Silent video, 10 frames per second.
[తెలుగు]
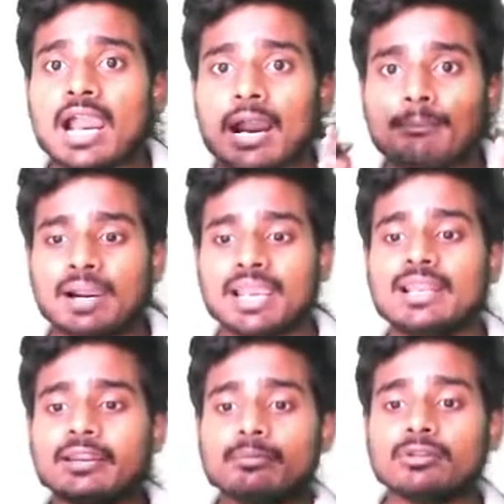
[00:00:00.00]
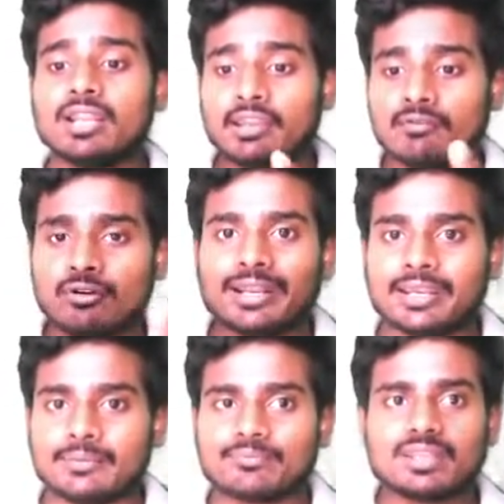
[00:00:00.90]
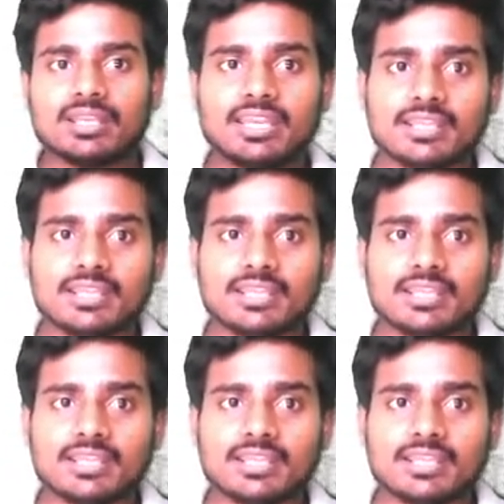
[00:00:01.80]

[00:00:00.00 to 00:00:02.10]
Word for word: ఆ పైలట్ ముందున ఇవి ఉంటాయి ఈ